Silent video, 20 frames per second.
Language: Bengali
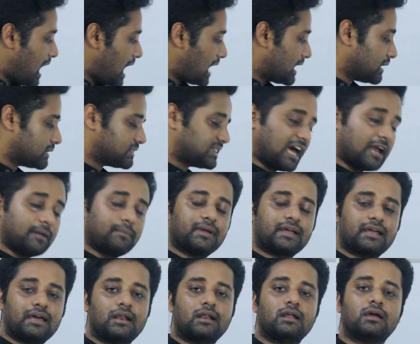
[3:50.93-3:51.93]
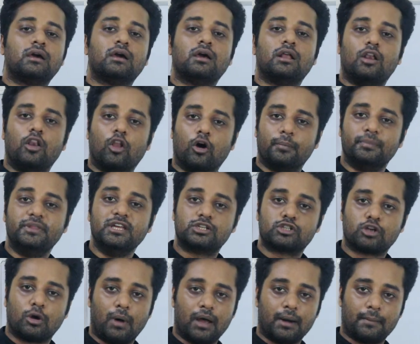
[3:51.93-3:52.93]
আর তার বেগের লোভ
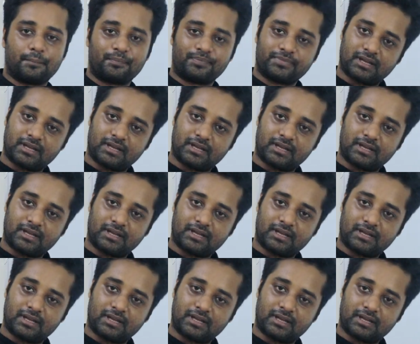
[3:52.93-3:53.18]
সমান